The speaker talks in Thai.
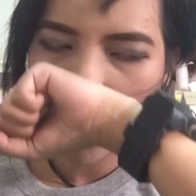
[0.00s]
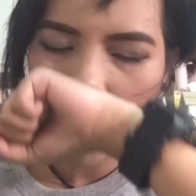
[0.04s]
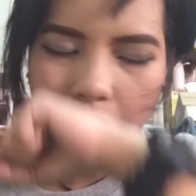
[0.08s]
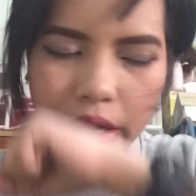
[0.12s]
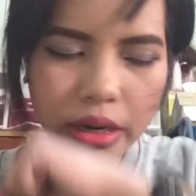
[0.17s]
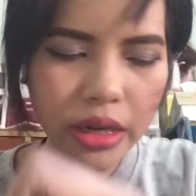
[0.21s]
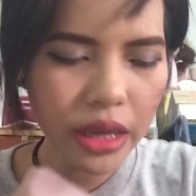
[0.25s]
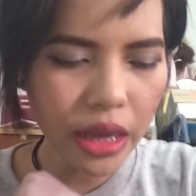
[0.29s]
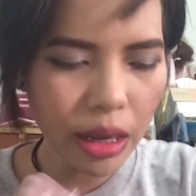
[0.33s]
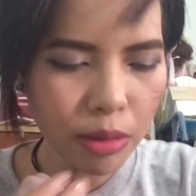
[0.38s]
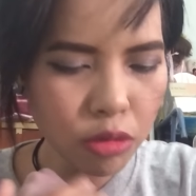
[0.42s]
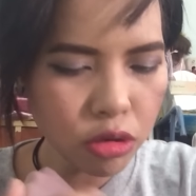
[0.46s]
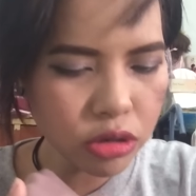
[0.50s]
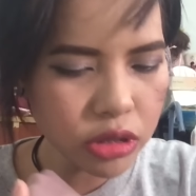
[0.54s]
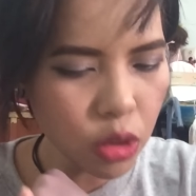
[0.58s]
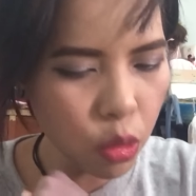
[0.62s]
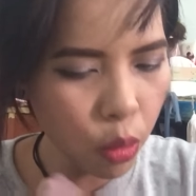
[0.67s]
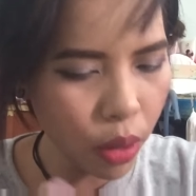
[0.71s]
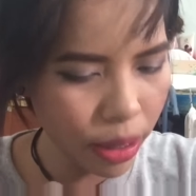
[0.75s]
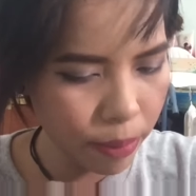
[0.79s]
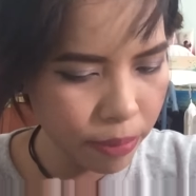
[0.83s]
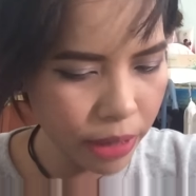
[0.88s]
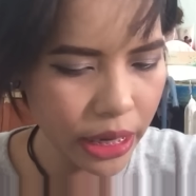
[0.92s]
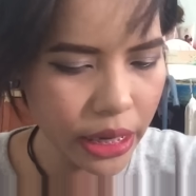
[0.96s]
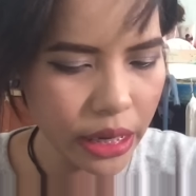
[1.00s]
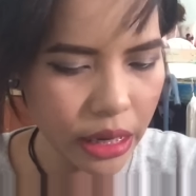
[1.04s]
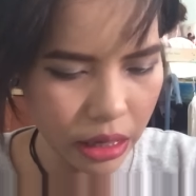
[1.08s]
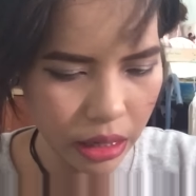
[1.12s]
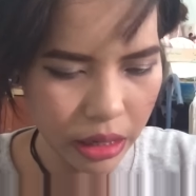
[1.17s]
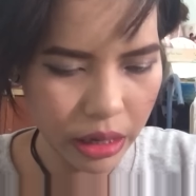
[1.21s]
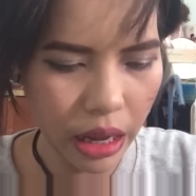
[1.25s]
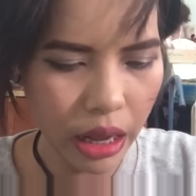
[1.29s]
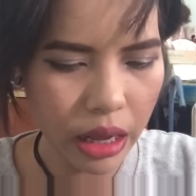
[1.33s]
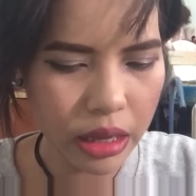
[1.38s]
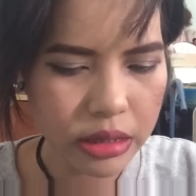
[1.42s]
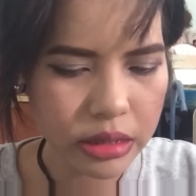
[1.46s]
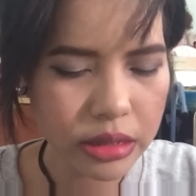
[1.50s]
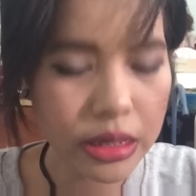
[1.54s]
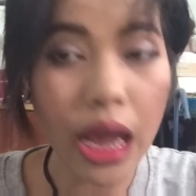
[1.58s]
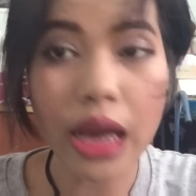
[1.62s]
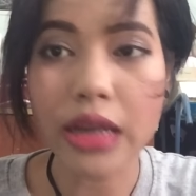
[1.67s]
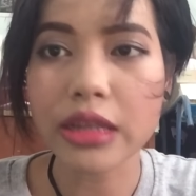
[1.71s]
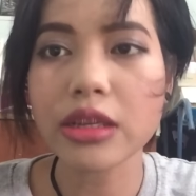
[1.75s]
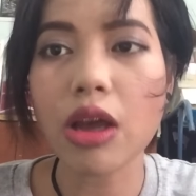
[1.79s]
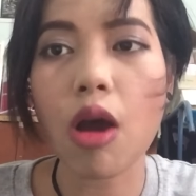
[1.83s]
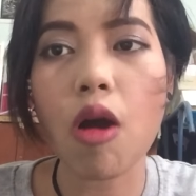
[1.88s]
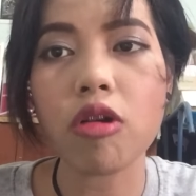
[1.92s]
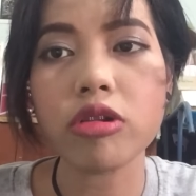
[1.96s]
อันนี้เอฟรู้สึกว่าเอฟได้กลิ่นนะจา
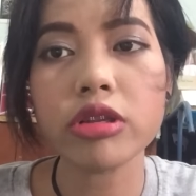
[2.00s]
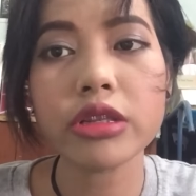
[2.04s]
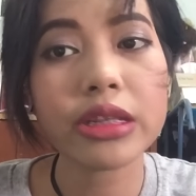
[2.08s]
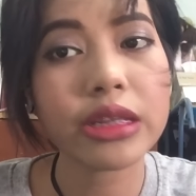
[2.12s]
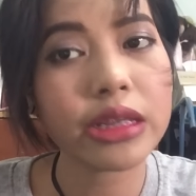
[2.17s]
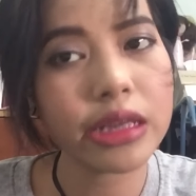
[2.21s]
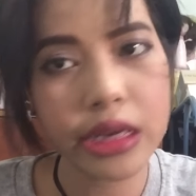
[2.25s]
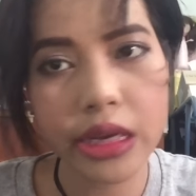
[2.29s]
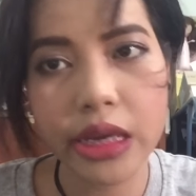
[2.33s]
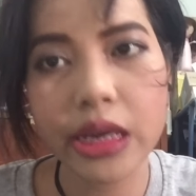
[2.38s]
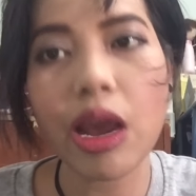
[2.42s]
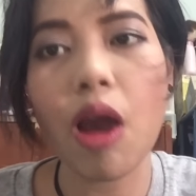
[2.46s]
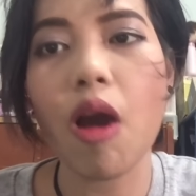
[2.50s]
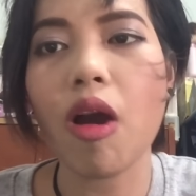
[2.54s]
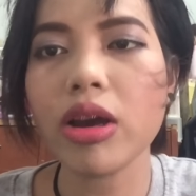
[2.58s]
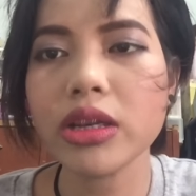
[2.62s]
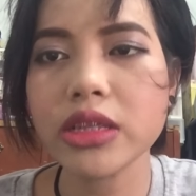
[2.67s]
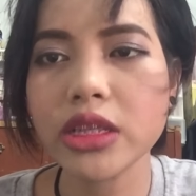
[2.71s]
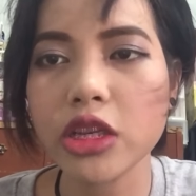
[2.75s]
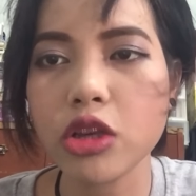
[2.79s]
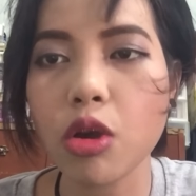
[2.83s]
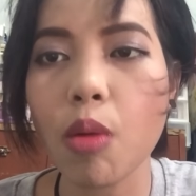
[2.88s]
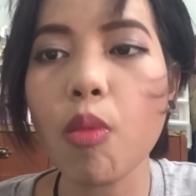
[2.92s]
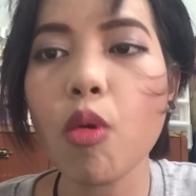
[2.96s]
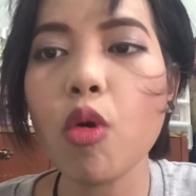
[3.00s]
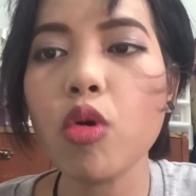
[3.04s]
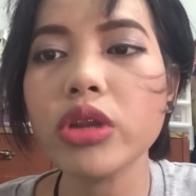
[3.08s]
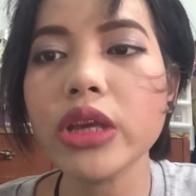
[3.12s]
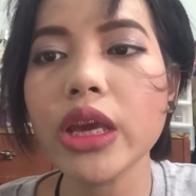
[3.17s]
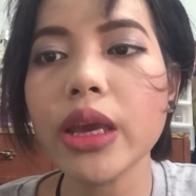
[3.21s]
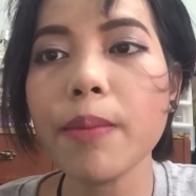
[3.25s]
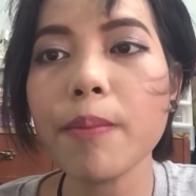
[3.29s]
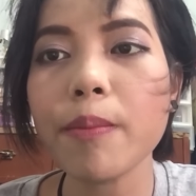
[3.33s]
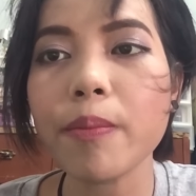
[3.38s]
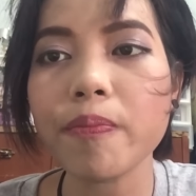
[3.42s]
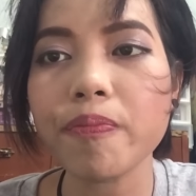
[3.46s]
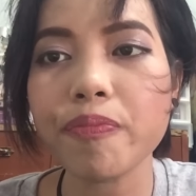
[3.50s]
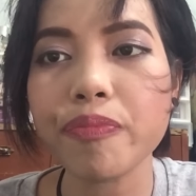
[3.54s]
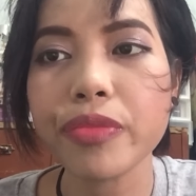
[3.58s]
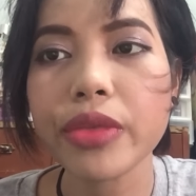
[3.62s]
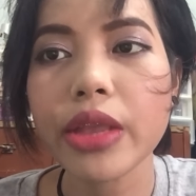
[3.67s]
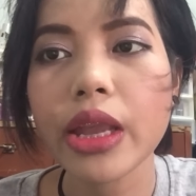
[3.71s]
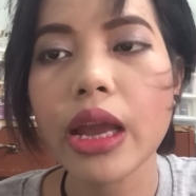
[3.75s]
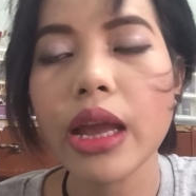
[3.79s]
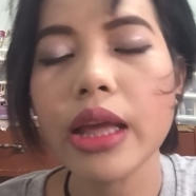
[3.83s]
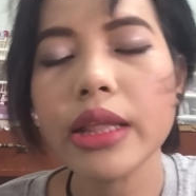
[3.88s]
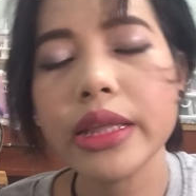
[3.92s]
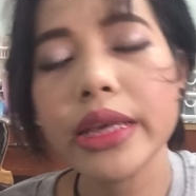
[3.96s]
กสองสีเขียวกับสีชมพูที่
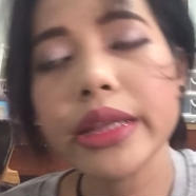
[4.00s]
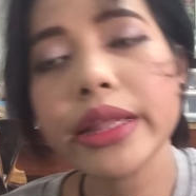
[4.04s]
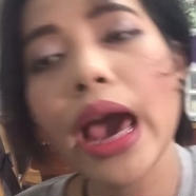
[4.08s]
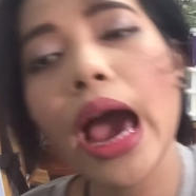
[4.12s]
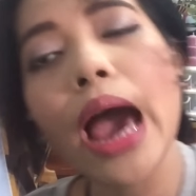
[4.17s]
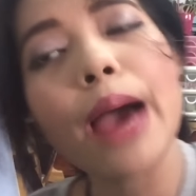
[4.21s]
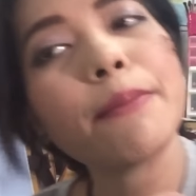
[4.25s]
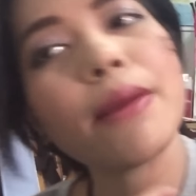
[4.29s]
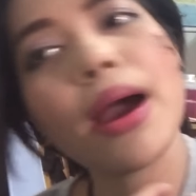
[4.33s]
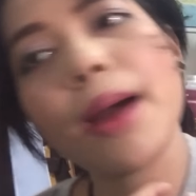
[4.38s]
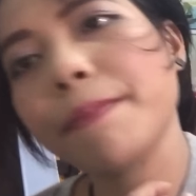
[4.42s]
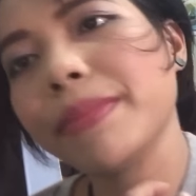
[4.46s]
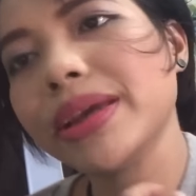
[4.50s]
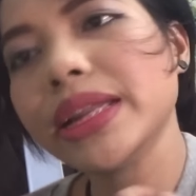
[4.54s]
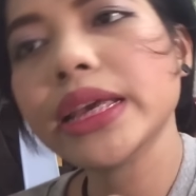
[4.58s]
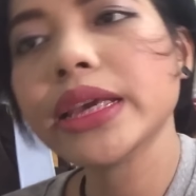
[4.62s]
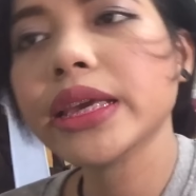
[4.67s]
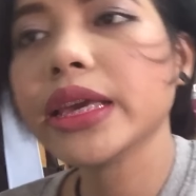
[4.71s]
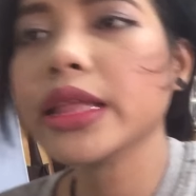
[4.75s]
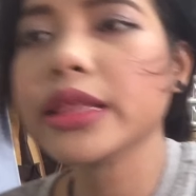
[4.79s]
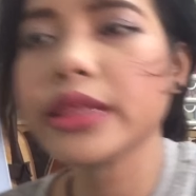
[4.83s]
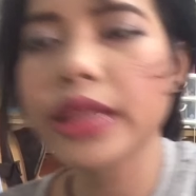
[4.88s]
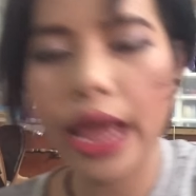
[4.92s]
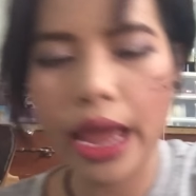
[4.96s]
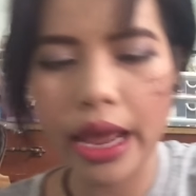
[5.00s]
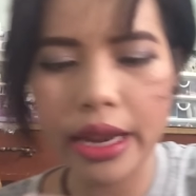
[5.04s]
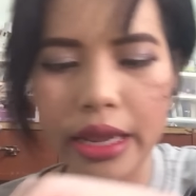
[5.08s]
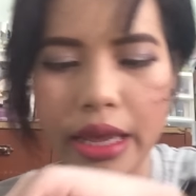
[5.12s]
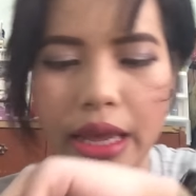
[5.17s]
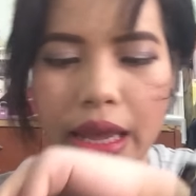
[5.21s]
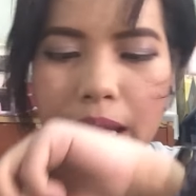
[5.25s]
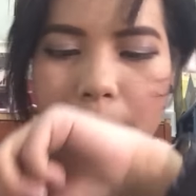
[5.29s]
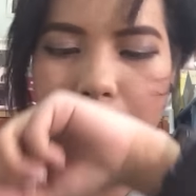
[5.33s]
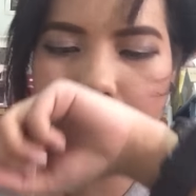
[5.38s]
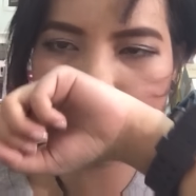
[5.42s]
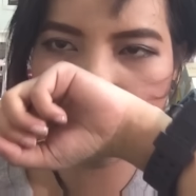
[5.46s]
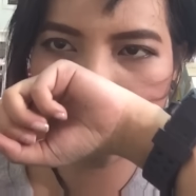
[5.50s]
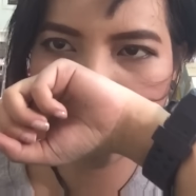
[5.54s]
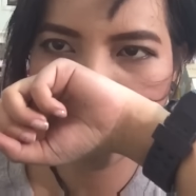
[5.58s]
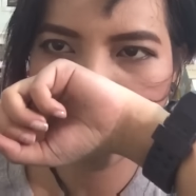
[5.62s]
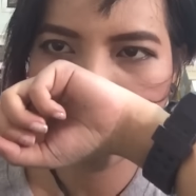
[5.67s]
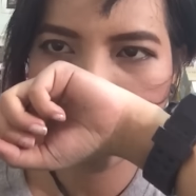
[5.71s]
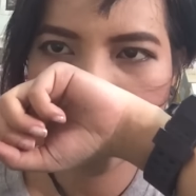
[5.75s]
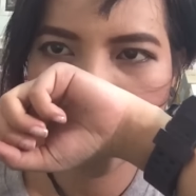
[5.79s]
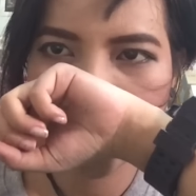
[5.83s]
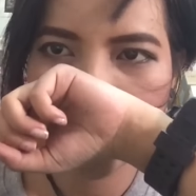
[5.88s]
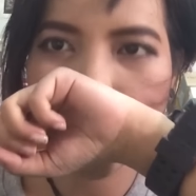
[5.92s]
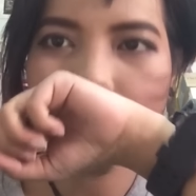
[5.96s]
ที่ทามาไม่ได้กลิ่นแต่อันนี้เอฟ
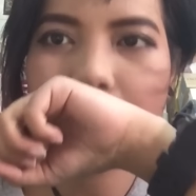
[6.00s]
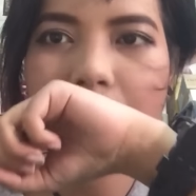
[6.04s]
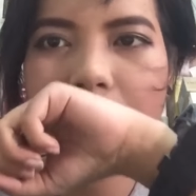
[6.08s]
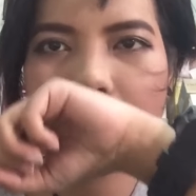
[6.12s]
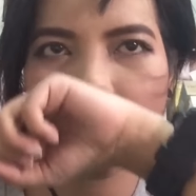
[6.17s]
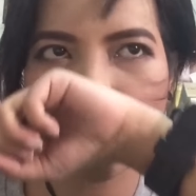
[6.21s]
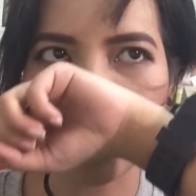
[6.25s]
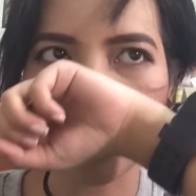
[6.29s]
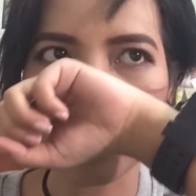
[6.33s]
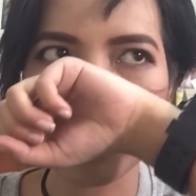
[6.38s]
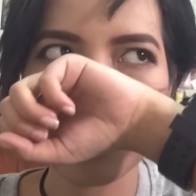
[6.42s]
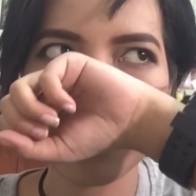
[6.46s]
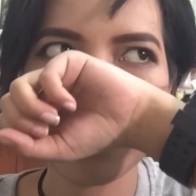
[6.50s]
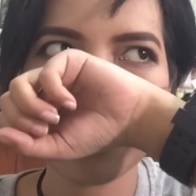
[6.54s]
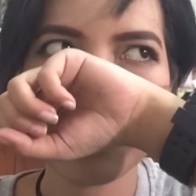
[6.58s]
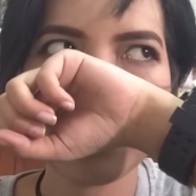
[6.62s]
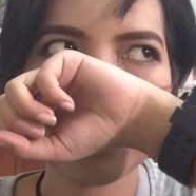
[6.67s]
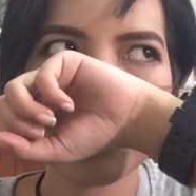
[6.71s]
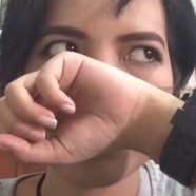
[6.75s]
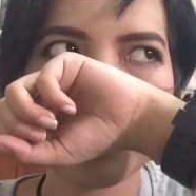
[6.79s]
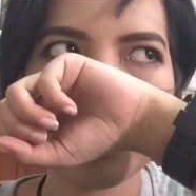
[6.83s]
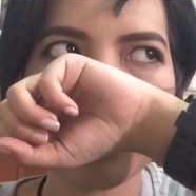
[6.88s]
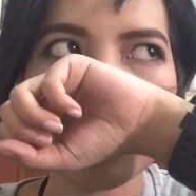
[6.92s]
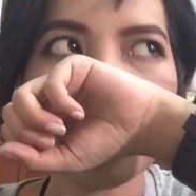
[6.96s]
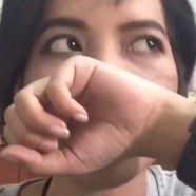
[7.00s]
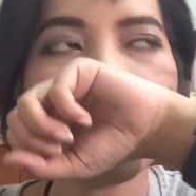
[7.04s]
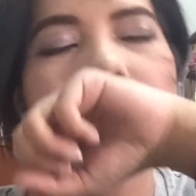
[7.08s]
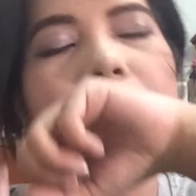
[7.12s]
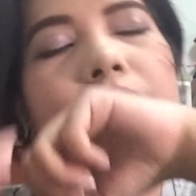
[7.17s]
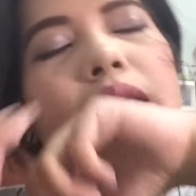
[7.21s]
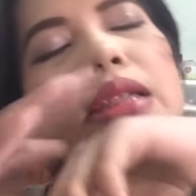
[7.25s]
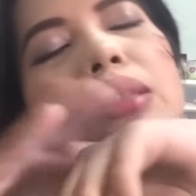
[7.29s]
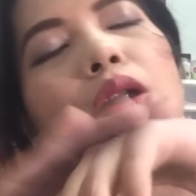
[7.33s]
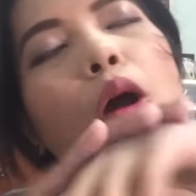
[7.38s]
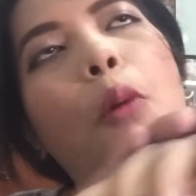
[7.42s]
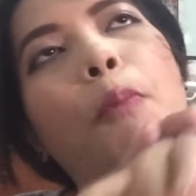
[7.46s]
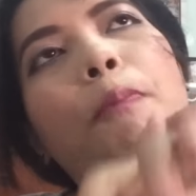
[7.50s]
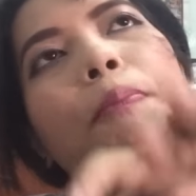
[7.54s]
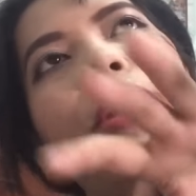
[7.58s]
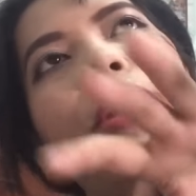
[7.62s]
ได้กลิ่นได้กลิ่นออ